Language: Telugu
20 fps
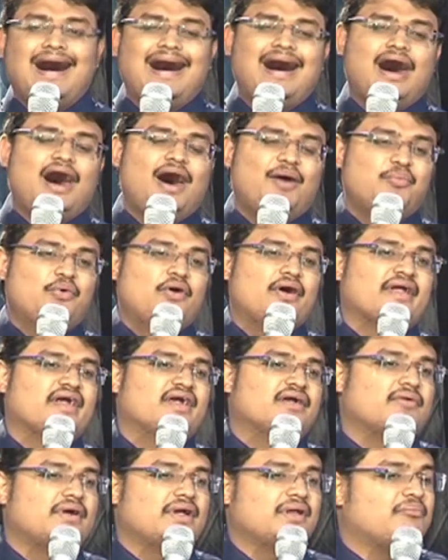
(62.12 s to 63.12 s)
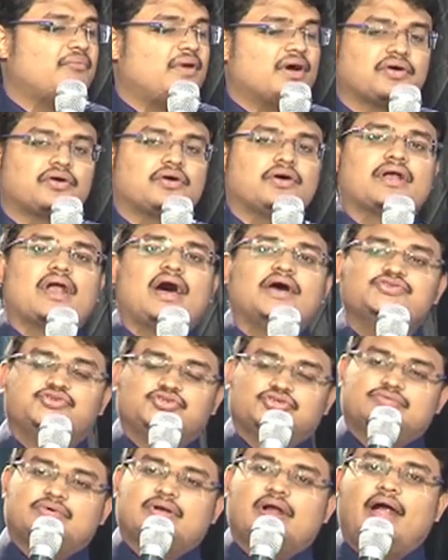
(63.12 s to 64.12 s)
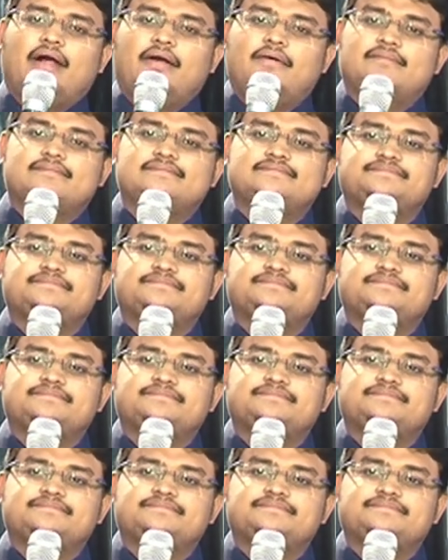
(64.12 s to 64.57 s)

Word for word: ఆహాబు అన్నటువంటి మరొక రాజు ఉన్నాడు